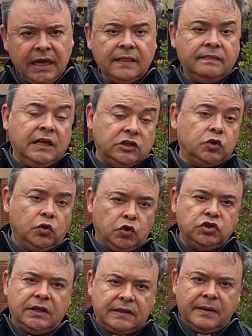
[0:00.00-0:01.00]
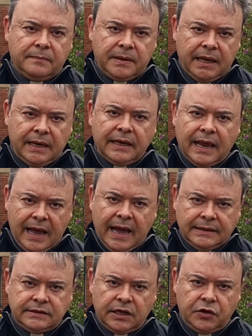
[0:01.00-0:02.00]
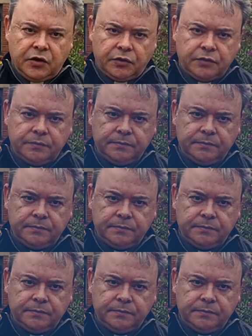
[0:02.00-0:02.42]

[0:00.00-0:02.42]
desconoce también al Señor.